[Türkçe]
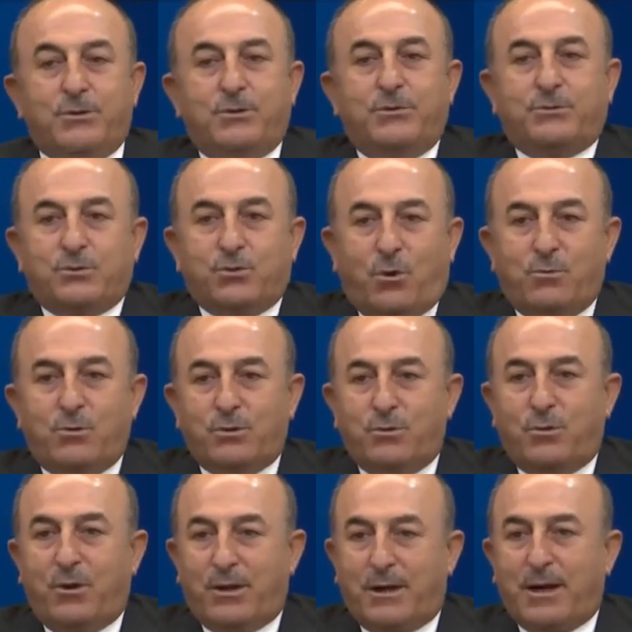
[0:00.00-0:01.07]

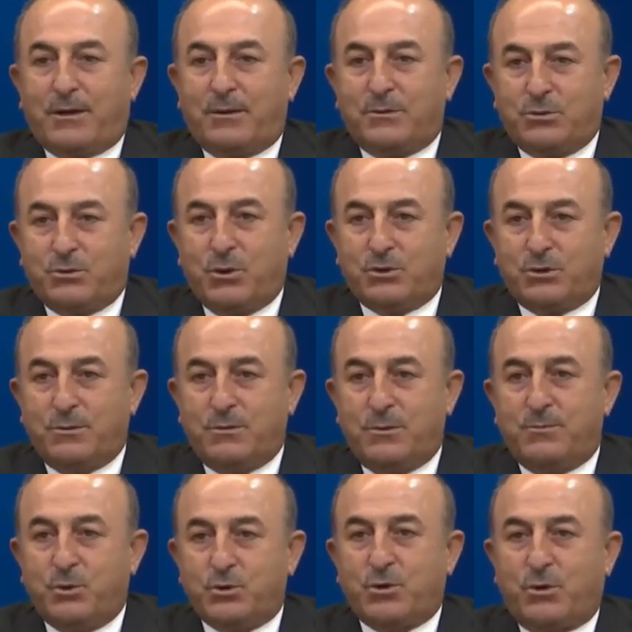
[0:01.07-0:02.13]
somut olarak çöz,
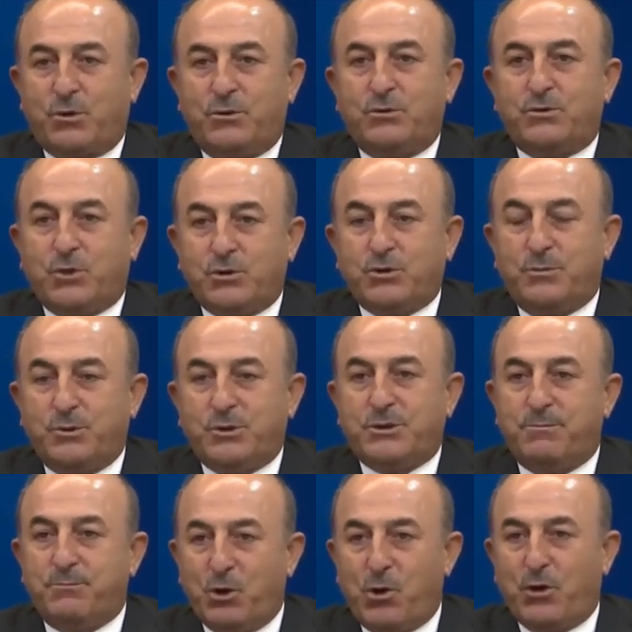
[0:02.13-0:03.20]
e, bu sorunun çözümü
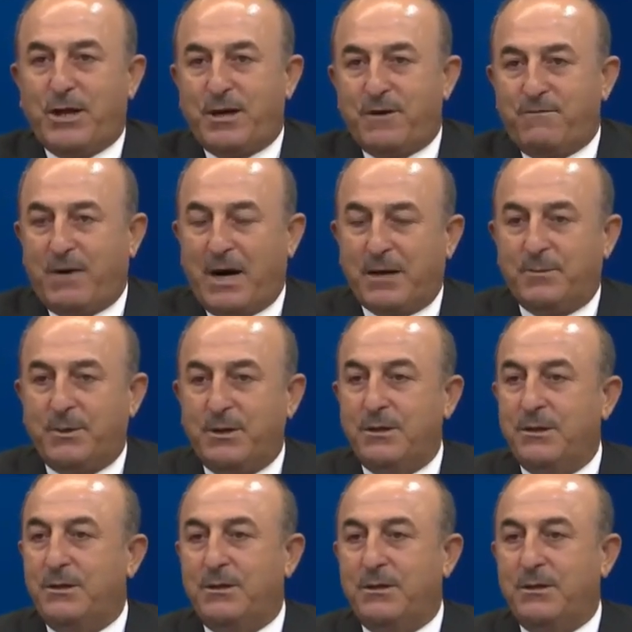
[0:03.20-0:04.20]
için bir önerim var mı? E,